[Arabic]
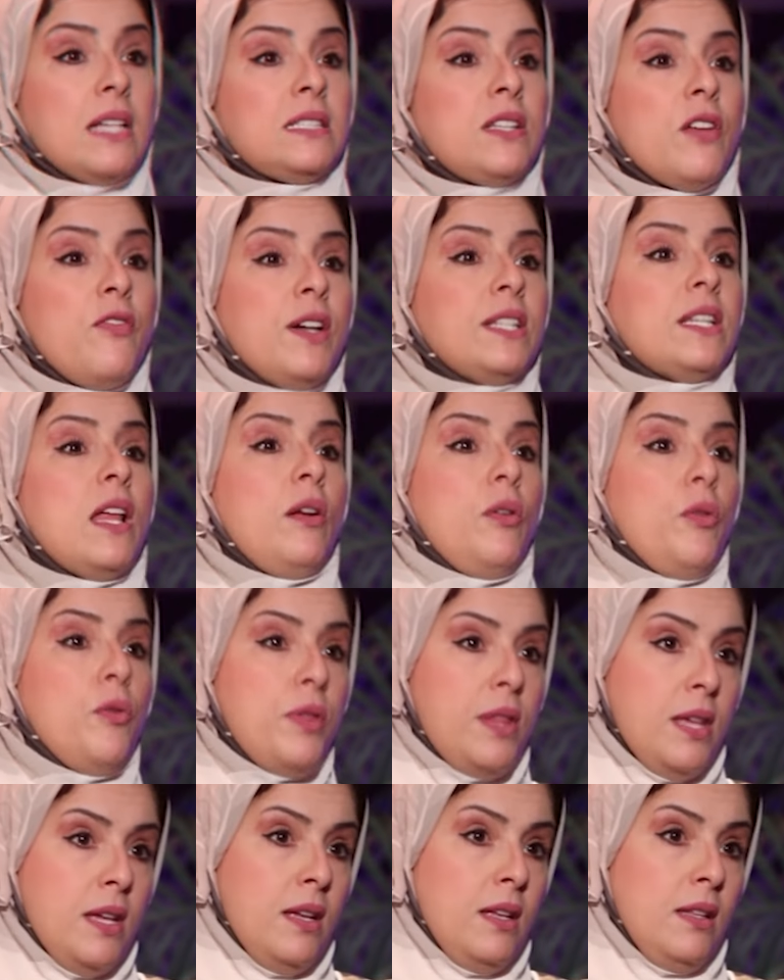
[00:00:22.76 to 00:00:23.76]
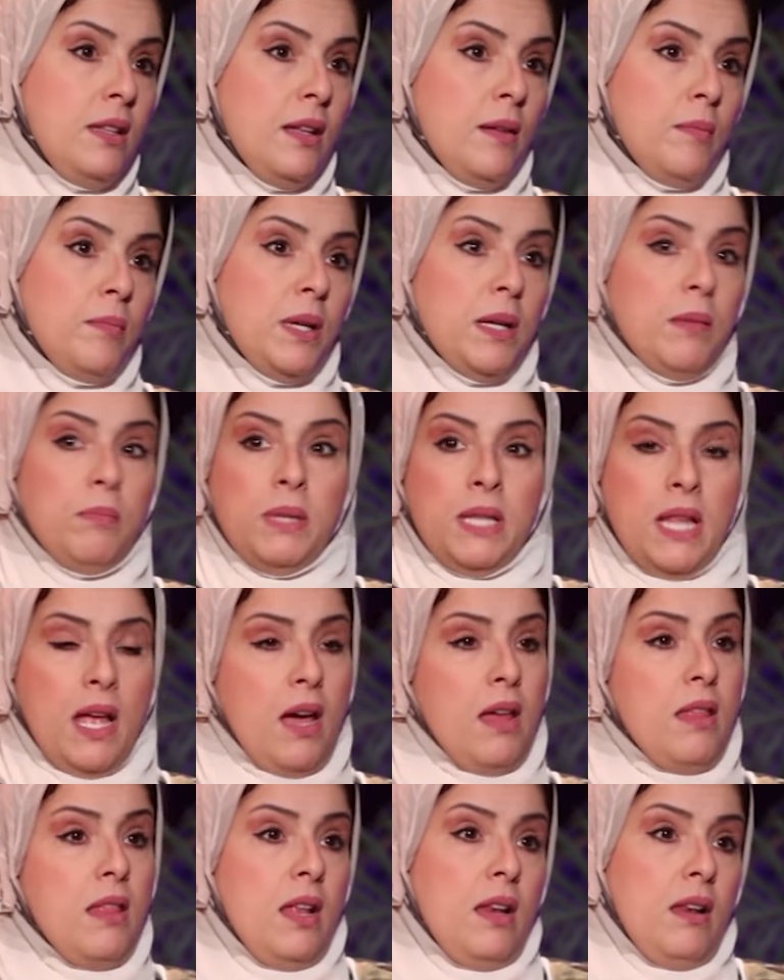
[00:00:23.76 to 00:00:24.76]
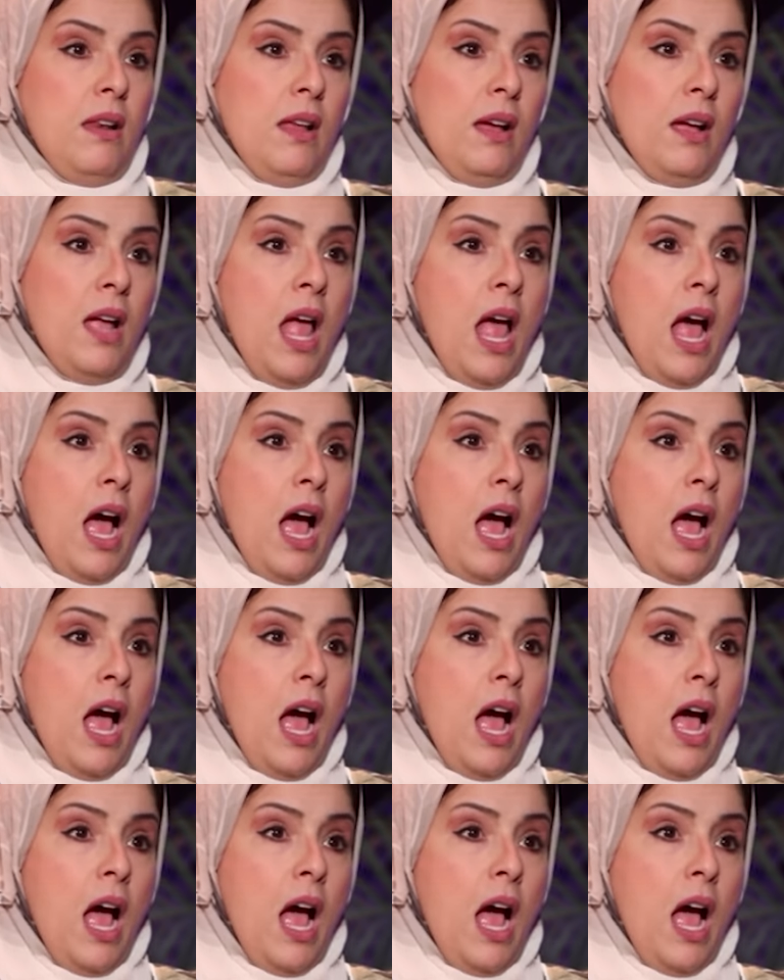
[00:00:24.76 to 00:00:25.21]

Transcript: استفاد الحوثيين من هذا